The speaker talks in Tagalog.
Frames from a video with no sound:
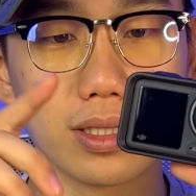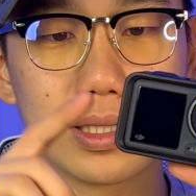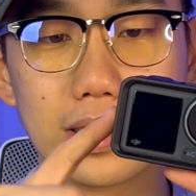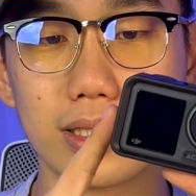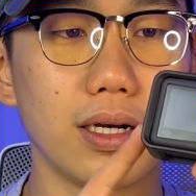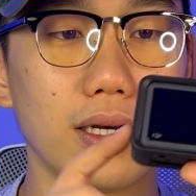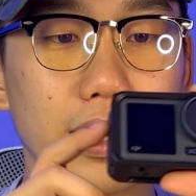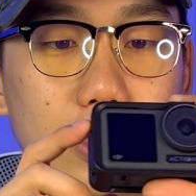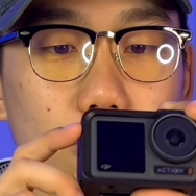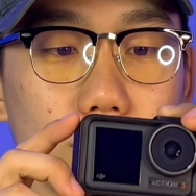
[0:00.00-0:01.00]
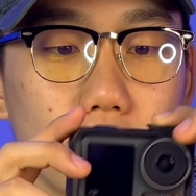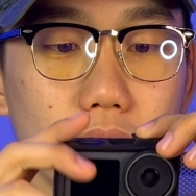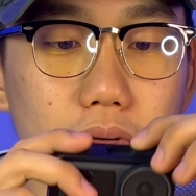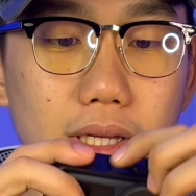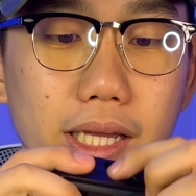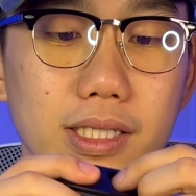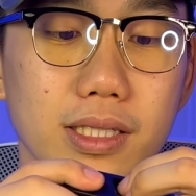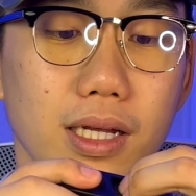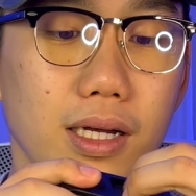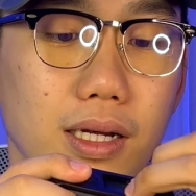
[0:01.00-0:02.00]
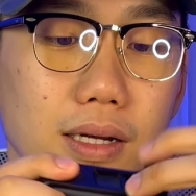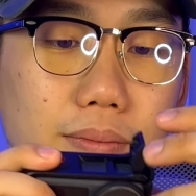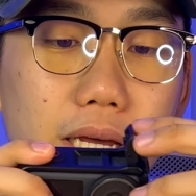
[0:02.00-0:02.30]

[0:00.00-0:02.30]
since itong case na